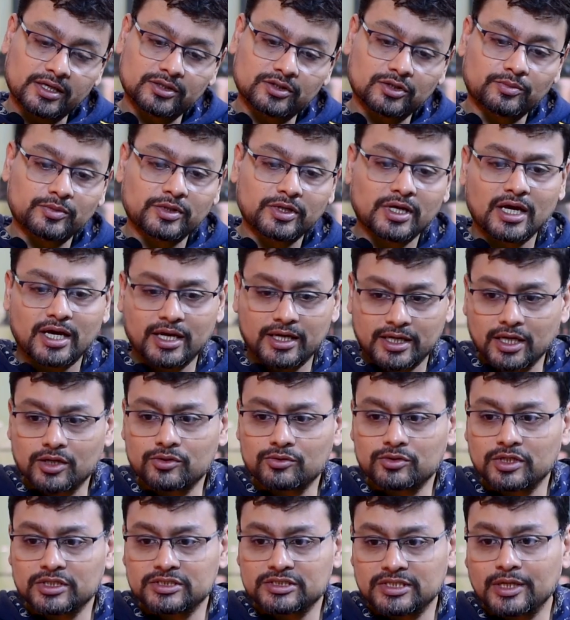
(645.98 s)
একদমই হ্যাঁ
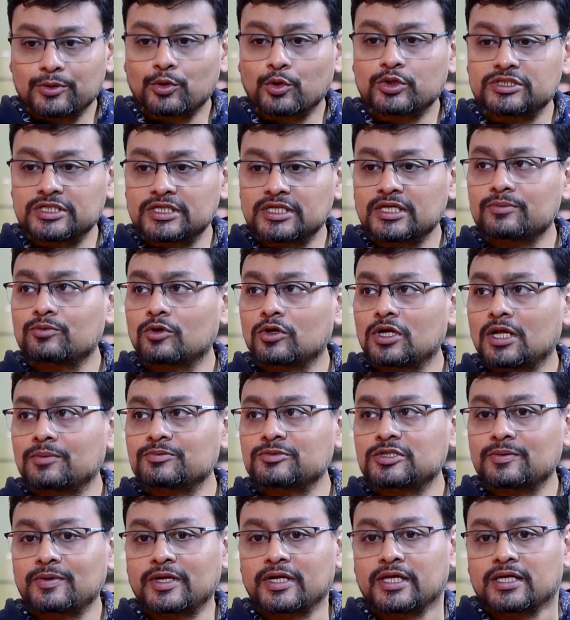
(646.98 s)
কারণ সেই ওই যেটাই বললাম
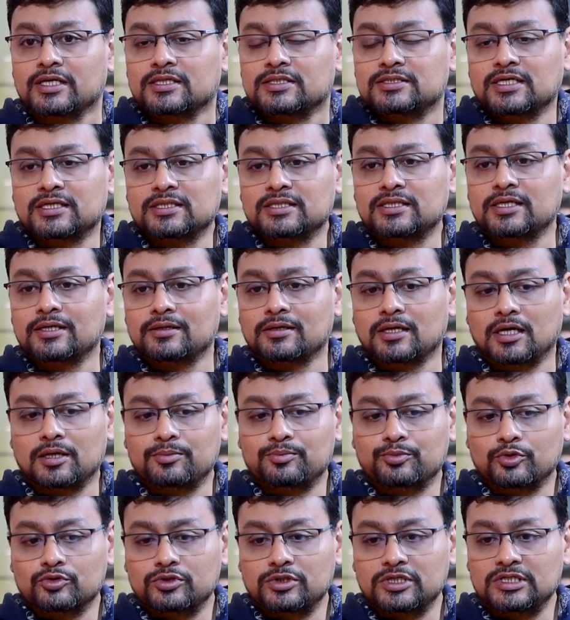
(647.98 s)
যে মানে যাতে
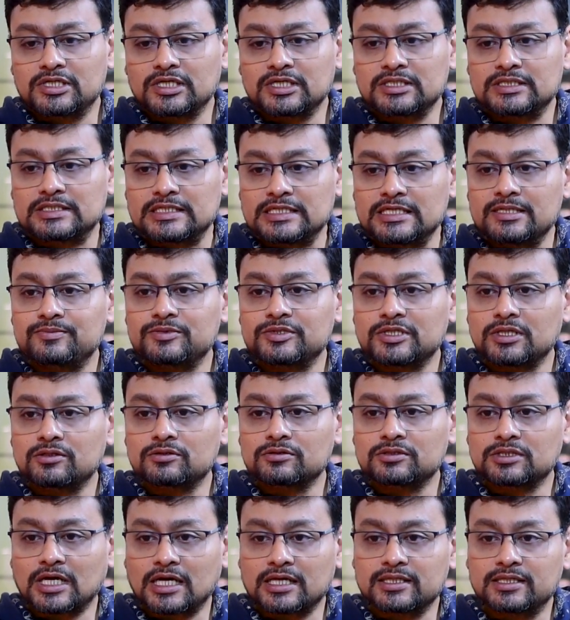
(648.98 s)
প্রতিটা টিম যেন
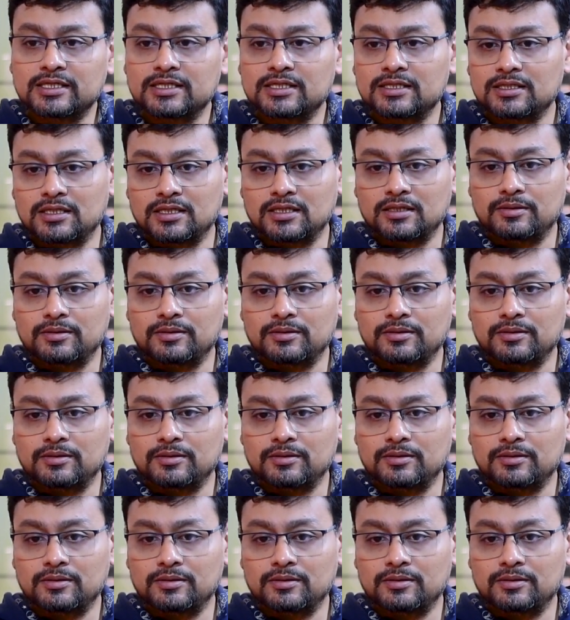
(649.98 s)
তাদের